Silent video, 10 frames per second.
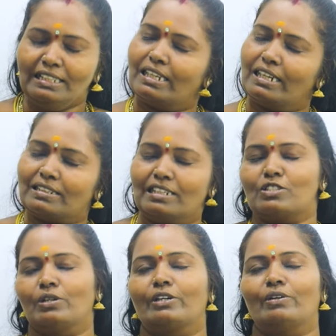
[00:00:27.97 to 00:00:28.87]
இந்த
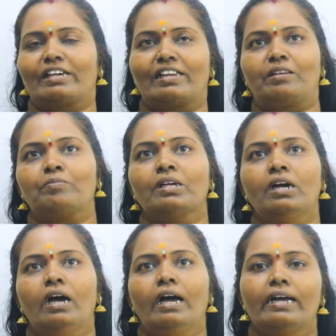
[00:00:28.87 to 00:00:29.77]
நேரத்தில் சொல்லிக்கொள்கிறேன்
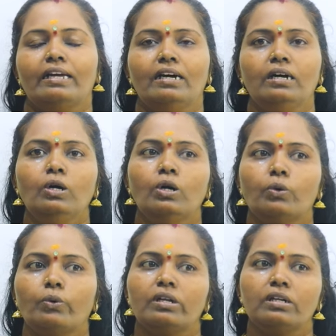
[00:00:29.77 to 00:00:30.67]
ஏன்னா
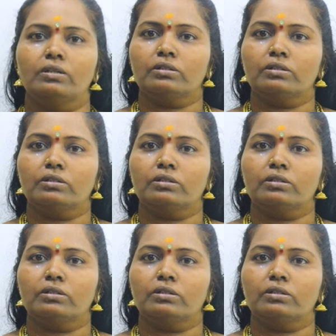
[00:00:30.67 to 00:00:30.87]
ஒரு